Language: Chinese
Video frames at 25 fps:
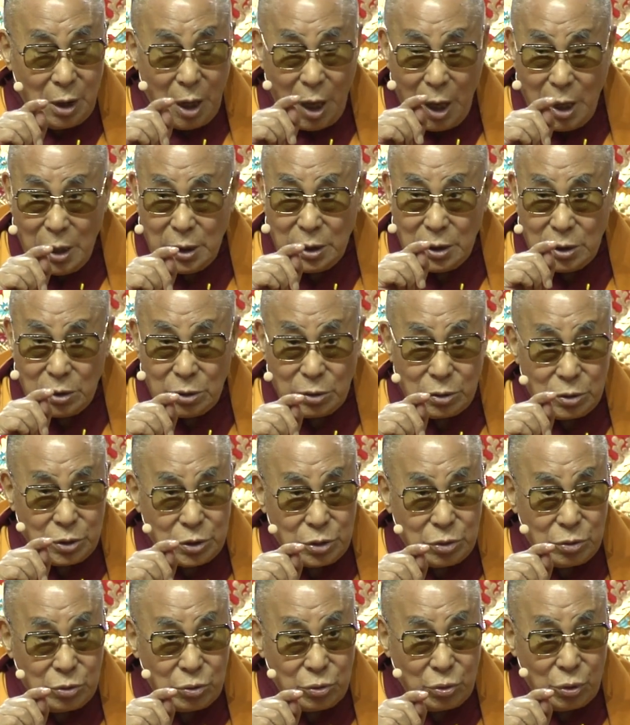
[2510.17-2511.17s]
它不会让
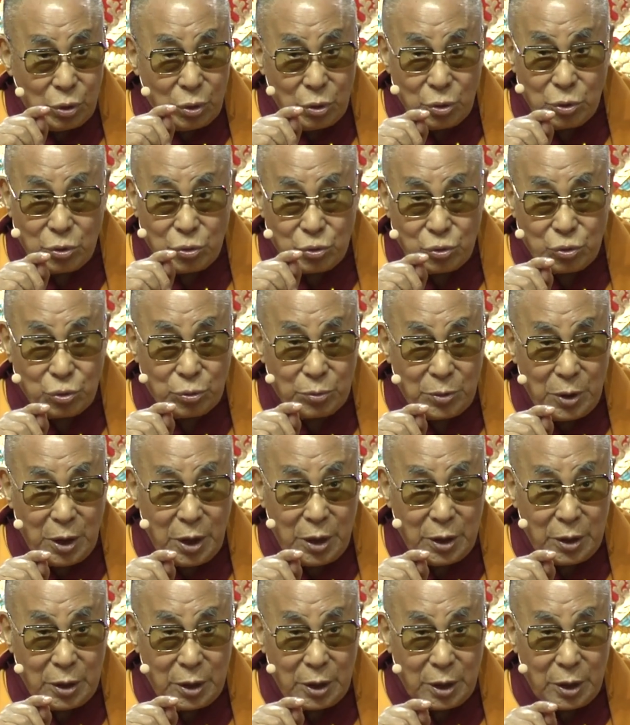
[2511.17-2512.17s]
我们堕落于生死
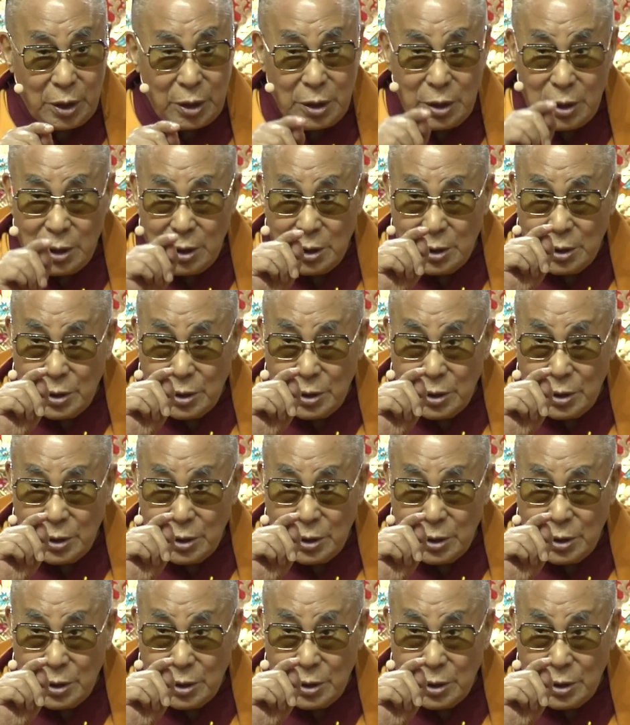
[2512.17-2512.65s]
轮回，